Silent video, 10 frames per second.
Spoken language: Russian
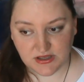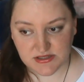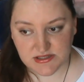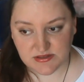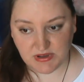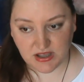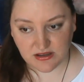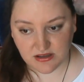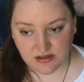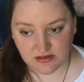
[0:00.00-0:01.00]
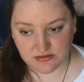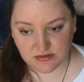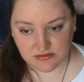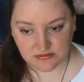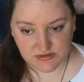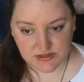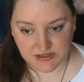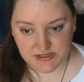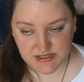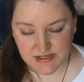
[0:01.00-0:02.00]
сама
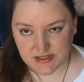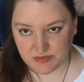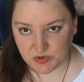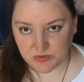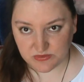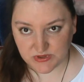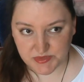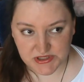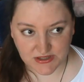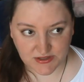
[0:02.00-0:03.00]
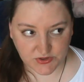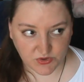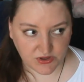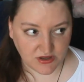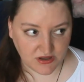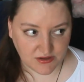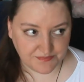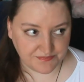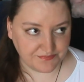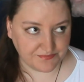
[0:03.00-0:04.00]
Старосельская, по-моему, написала только